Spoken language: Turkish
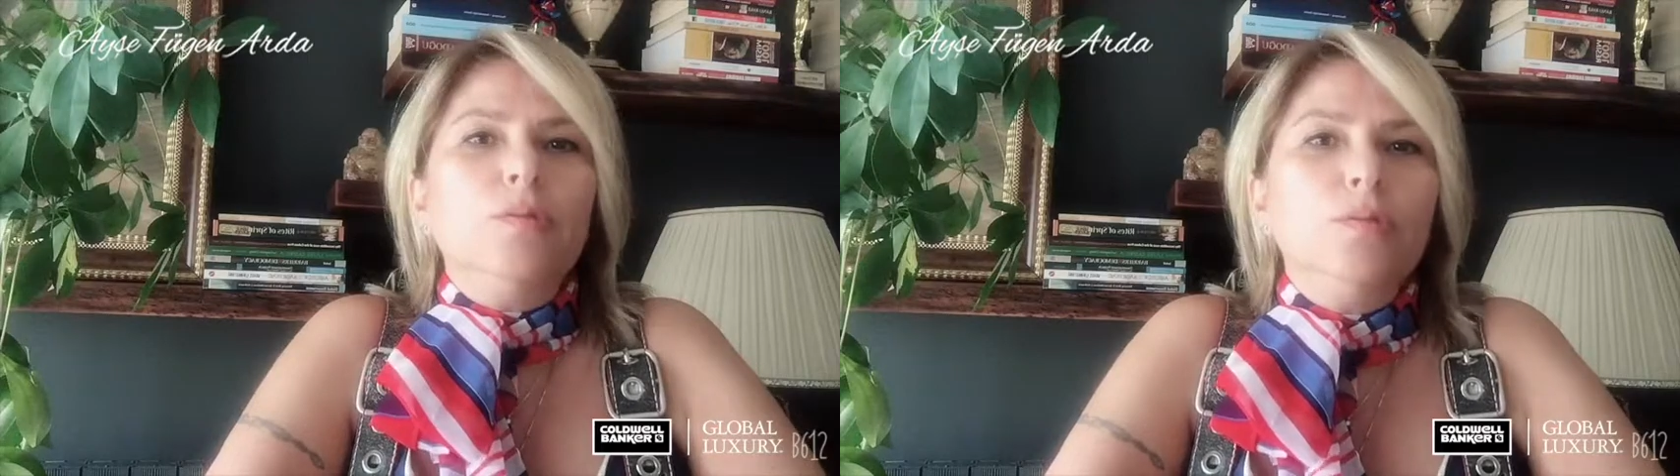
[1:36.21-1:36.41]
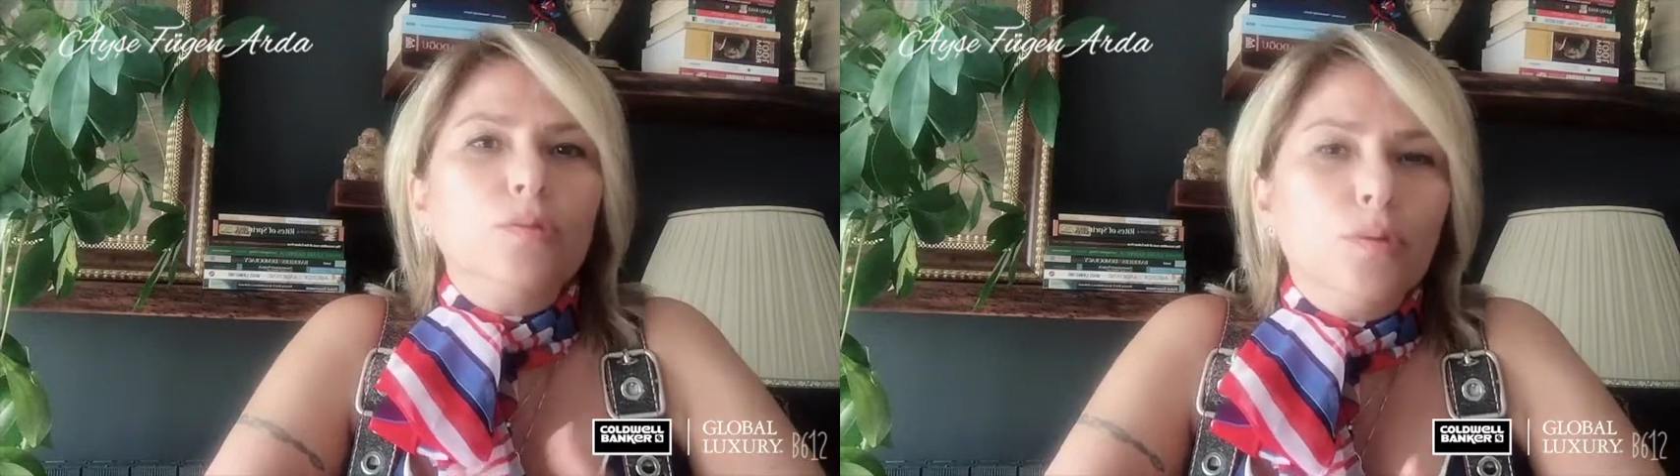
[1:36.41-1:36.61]

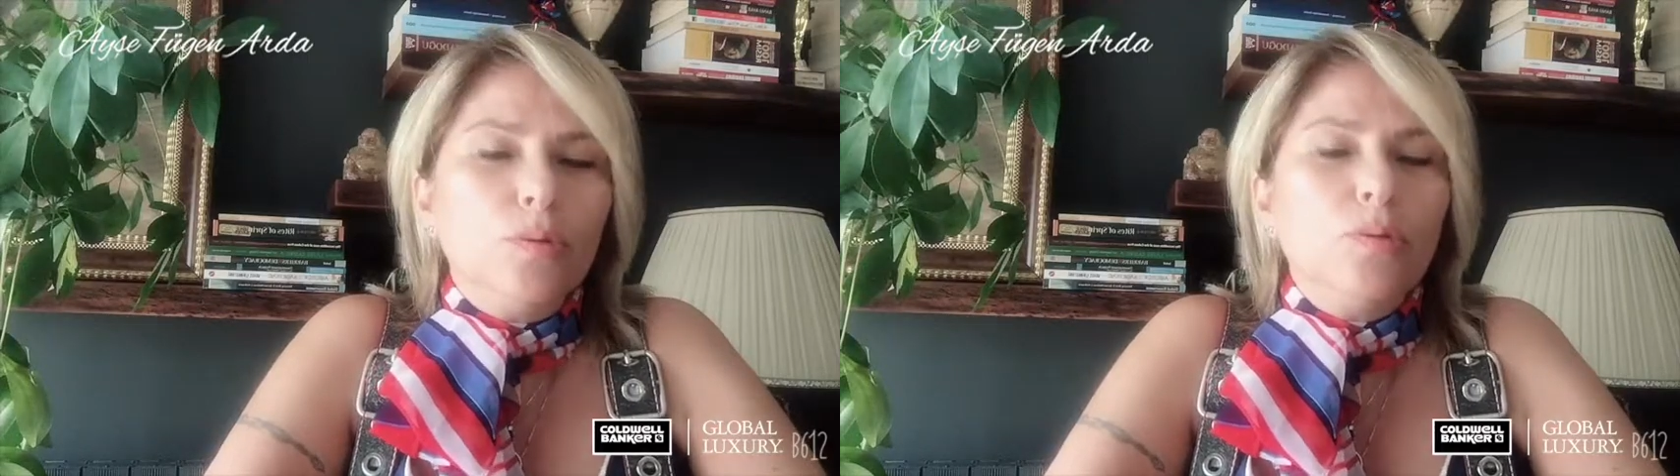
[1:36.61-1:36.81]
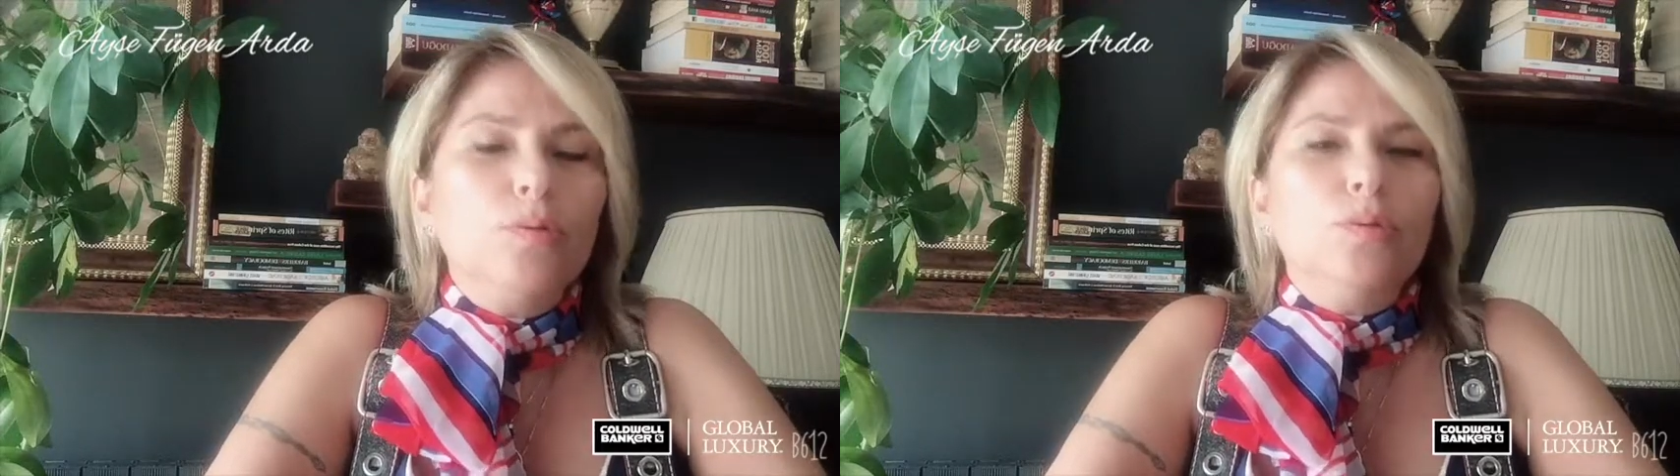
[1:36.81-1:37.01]

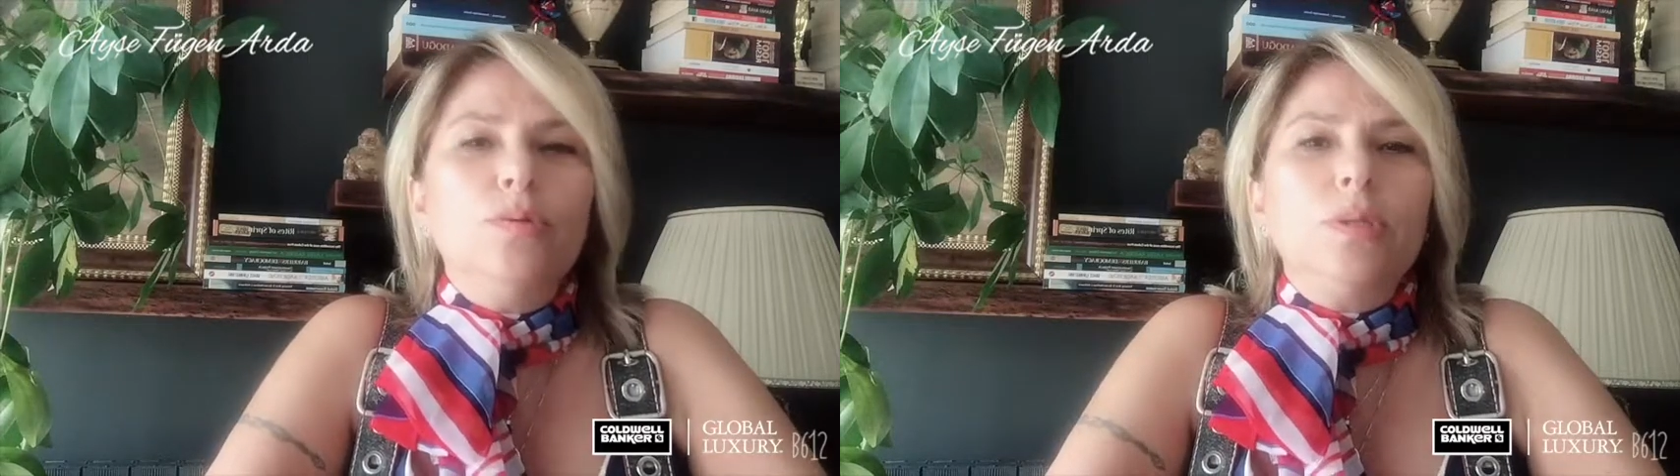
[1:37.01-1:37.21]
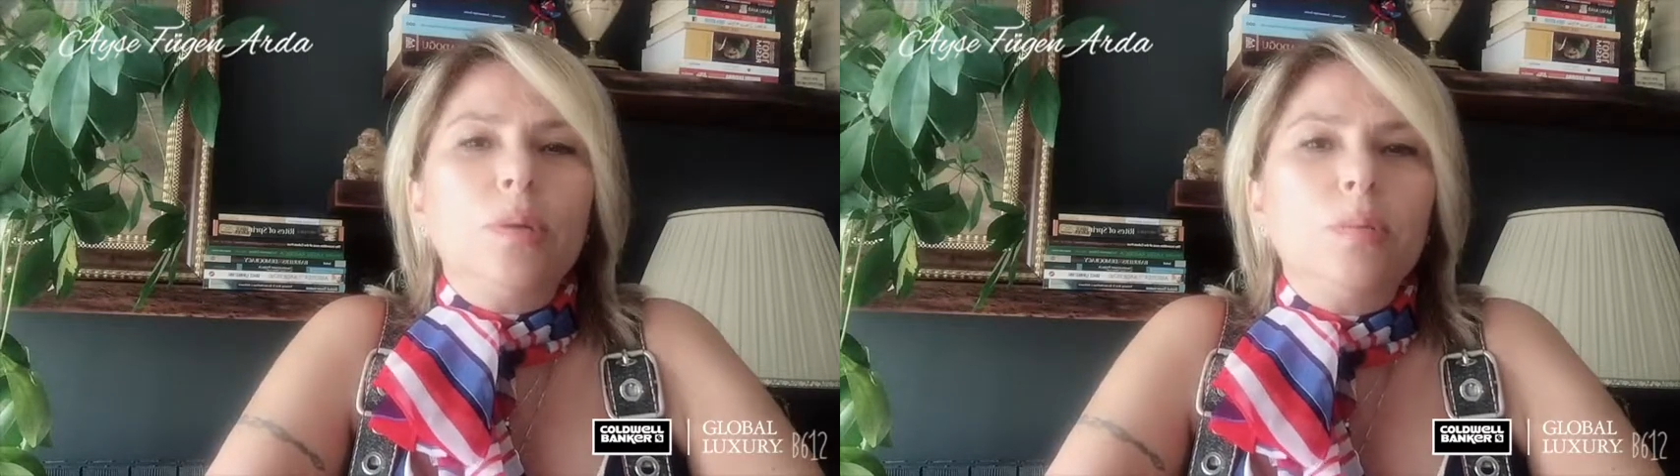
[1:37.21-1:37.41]

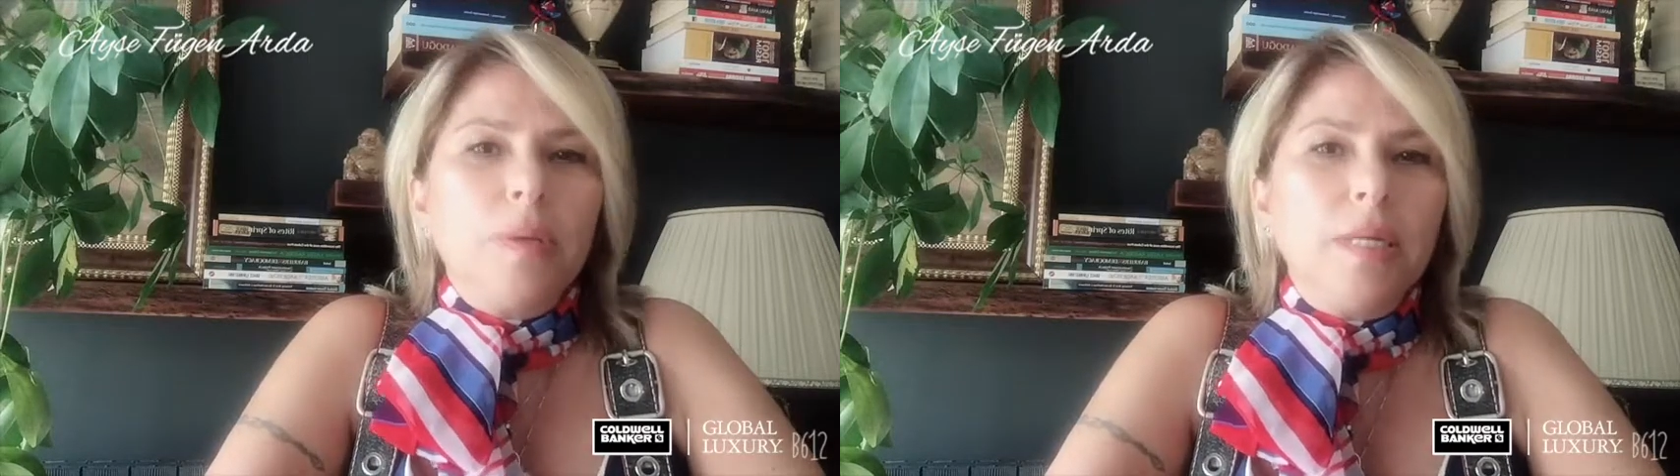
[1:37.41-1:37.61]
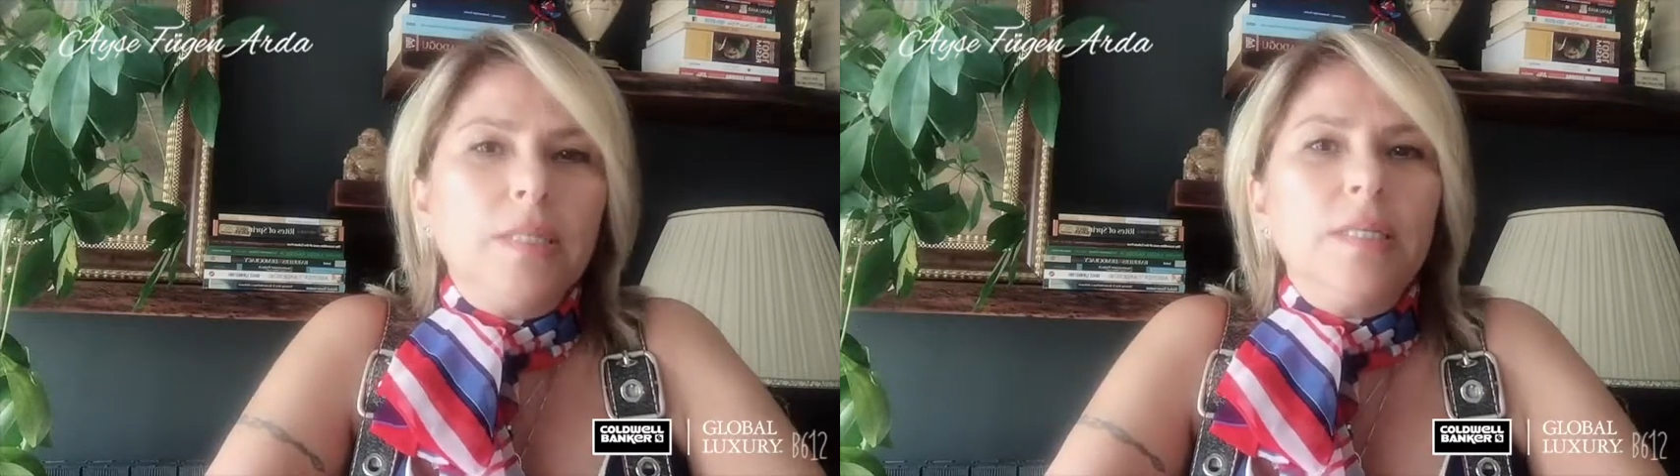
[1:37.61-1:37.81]
dürüstlüğünüzdür,
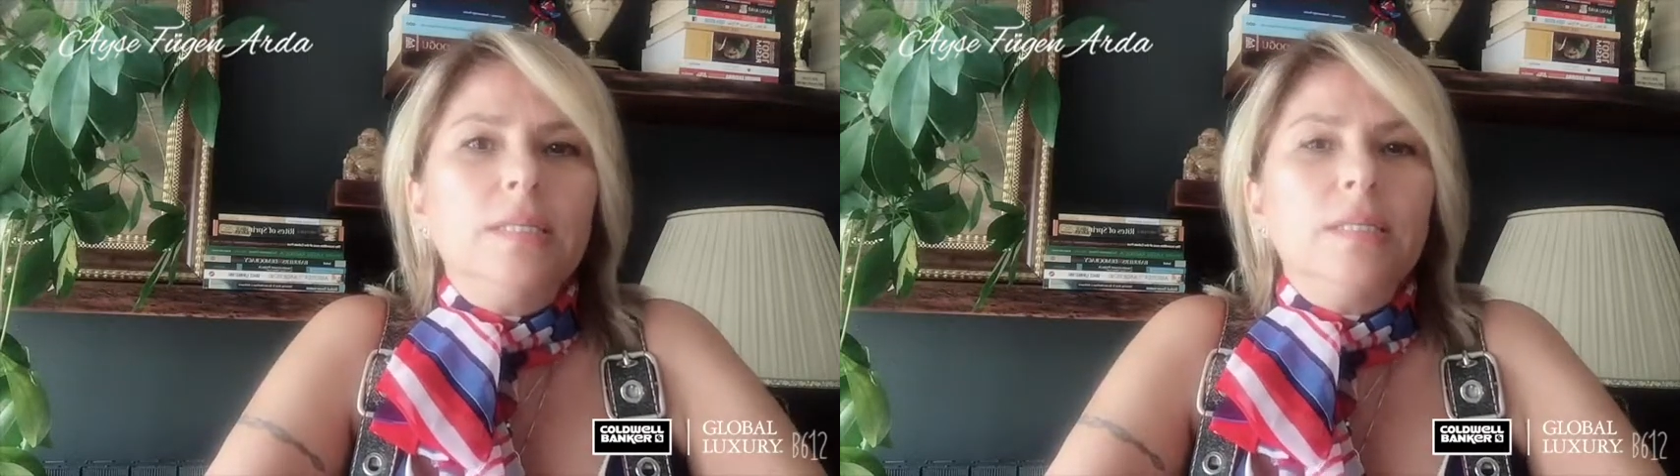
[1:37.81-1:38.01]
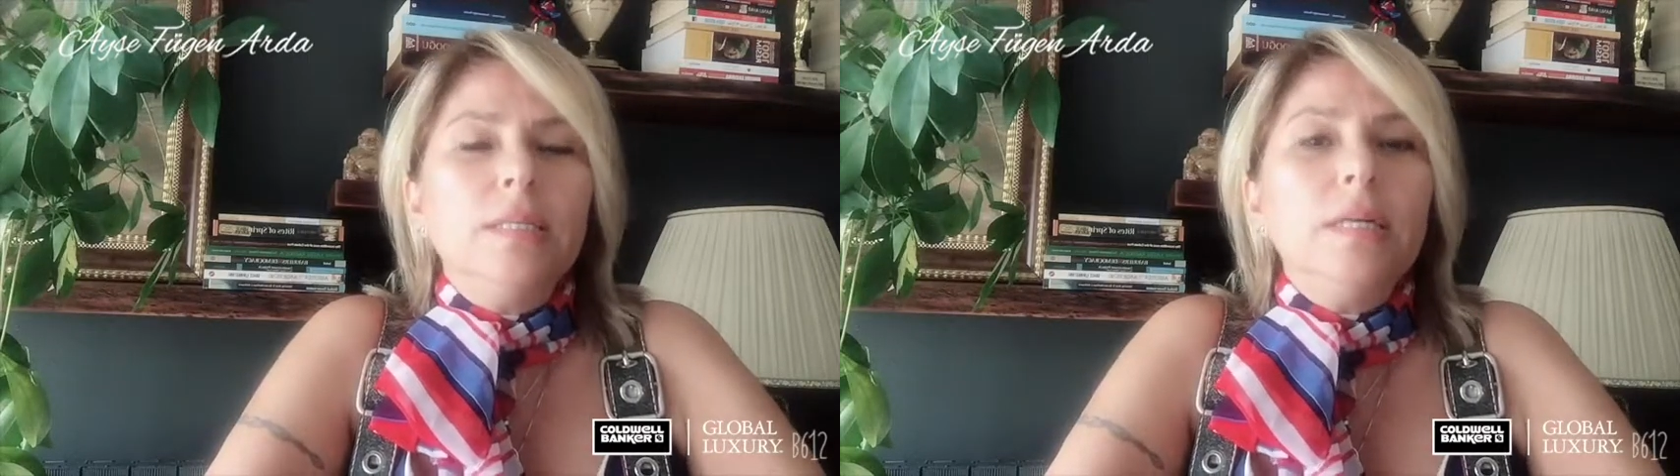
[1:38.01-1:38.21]

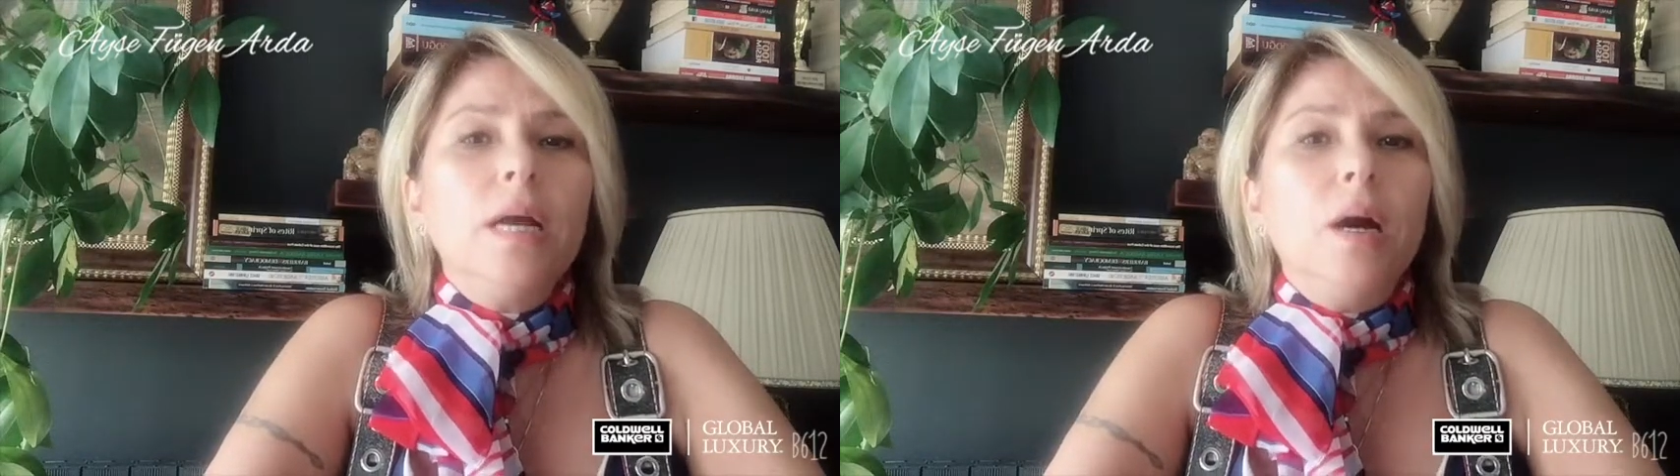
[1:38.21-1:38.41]
samimiyetinizdir.